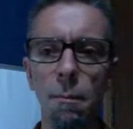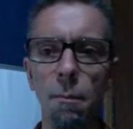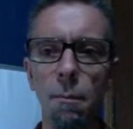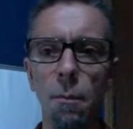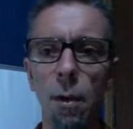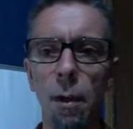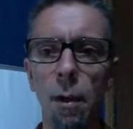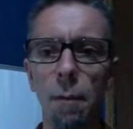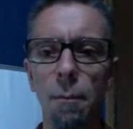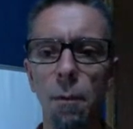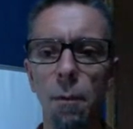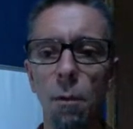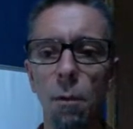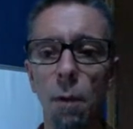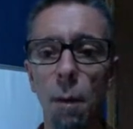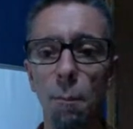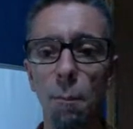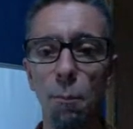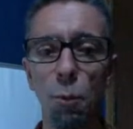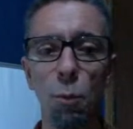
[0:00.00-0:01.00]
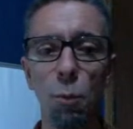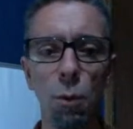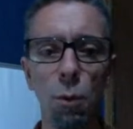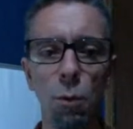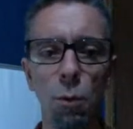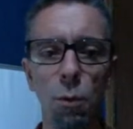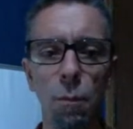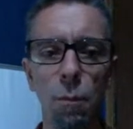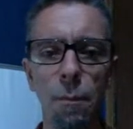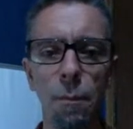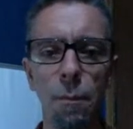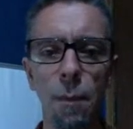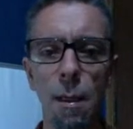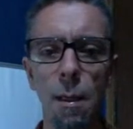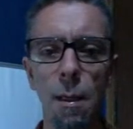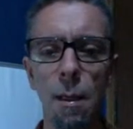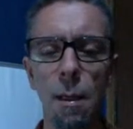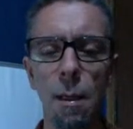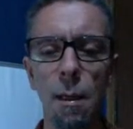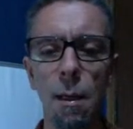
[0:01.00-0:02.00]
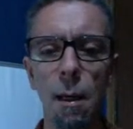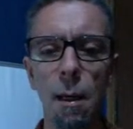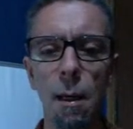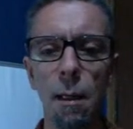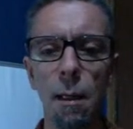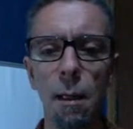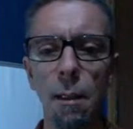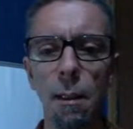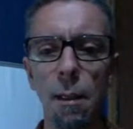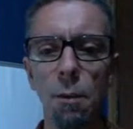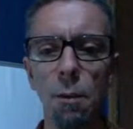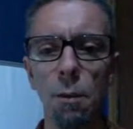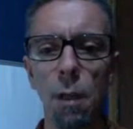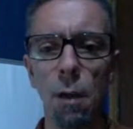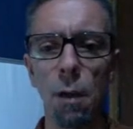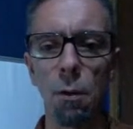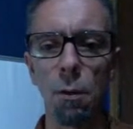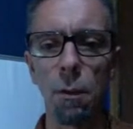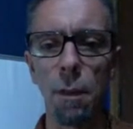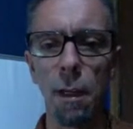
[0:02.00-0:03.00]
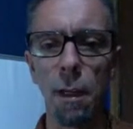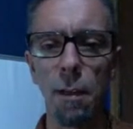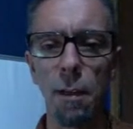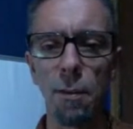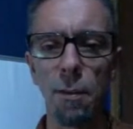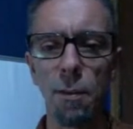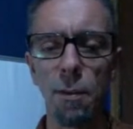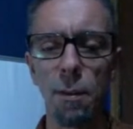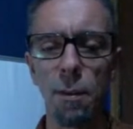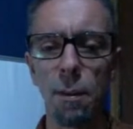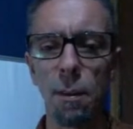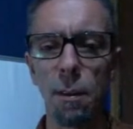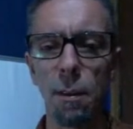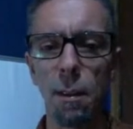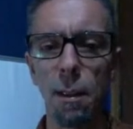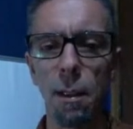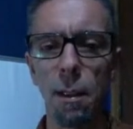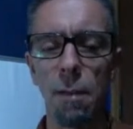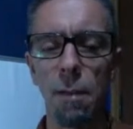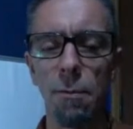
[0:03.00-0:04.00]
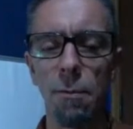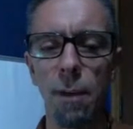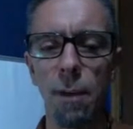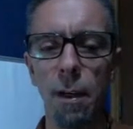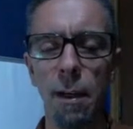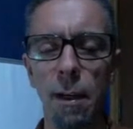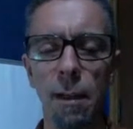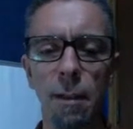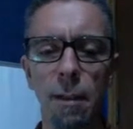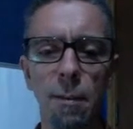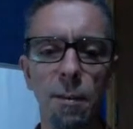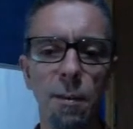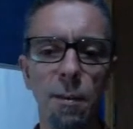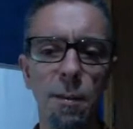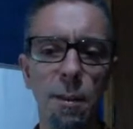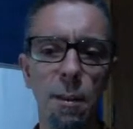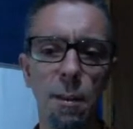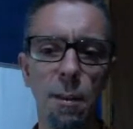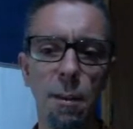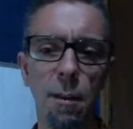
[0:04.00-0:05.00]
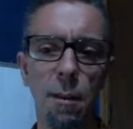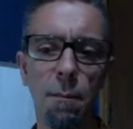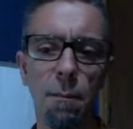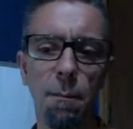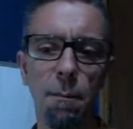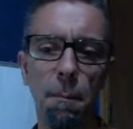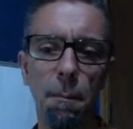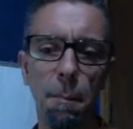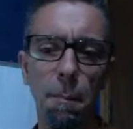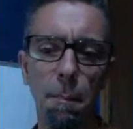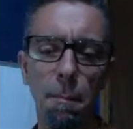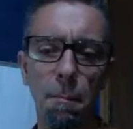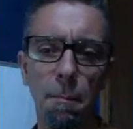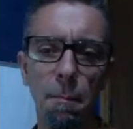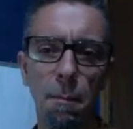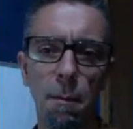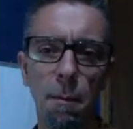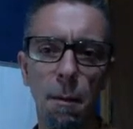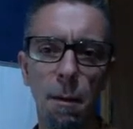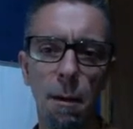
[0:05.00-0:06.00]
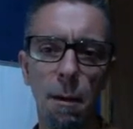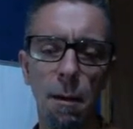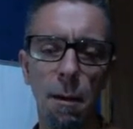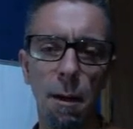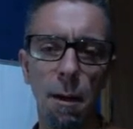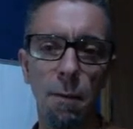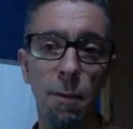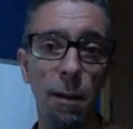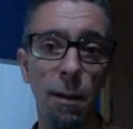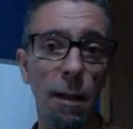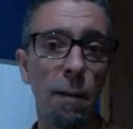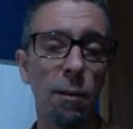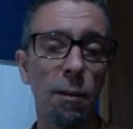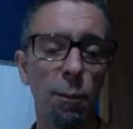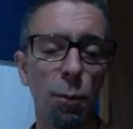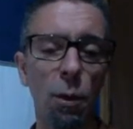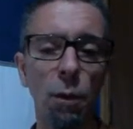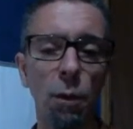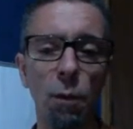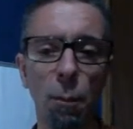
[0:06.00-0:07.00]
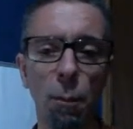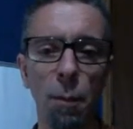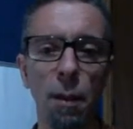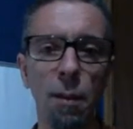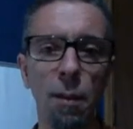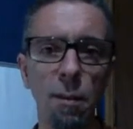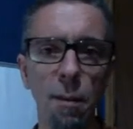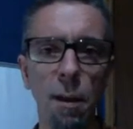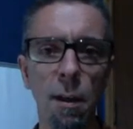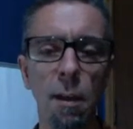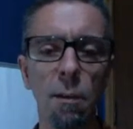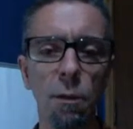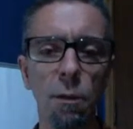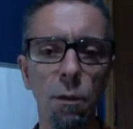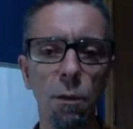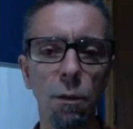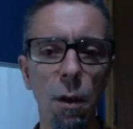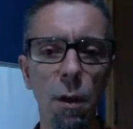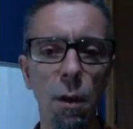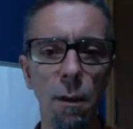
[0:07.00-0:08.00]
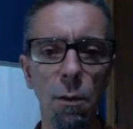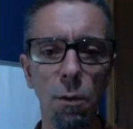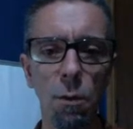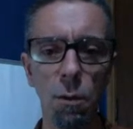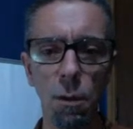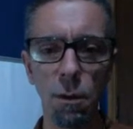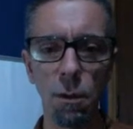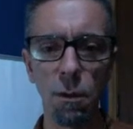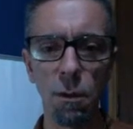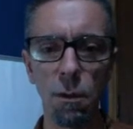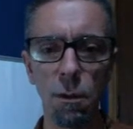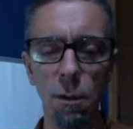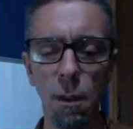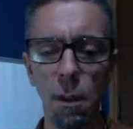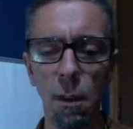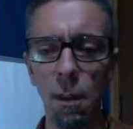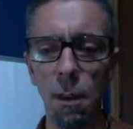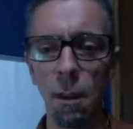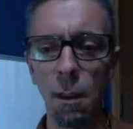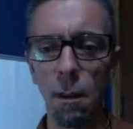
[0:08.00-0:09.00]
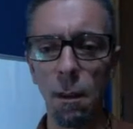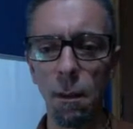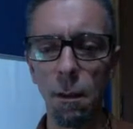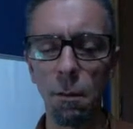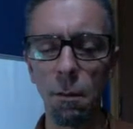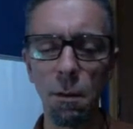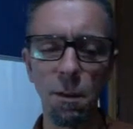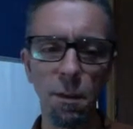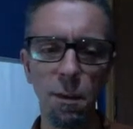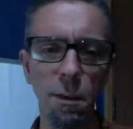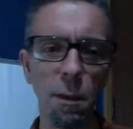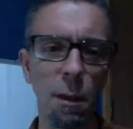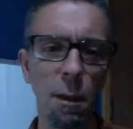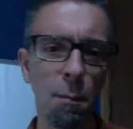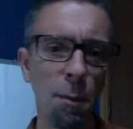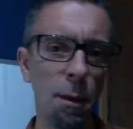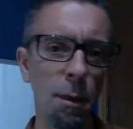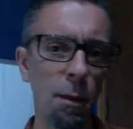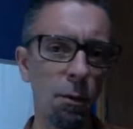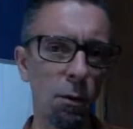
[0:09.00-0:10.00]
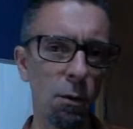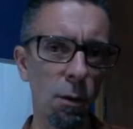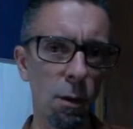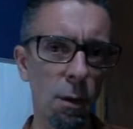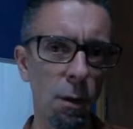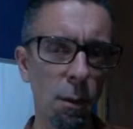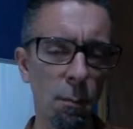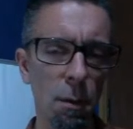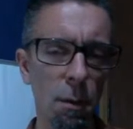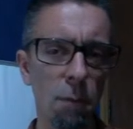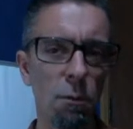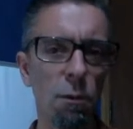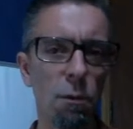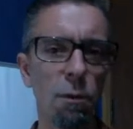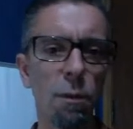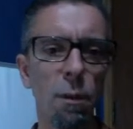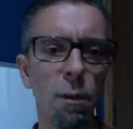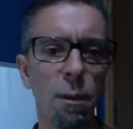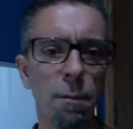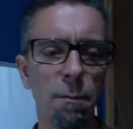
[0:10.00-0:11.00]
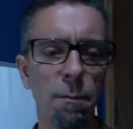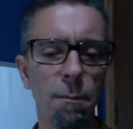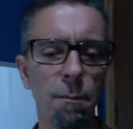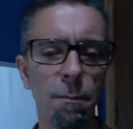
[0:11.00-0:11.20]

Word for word: né? não é público. E aí o que acontece? ele vai ser é, ficar disponível apenas na escola de yogis. Então, assim, a minha dica para você,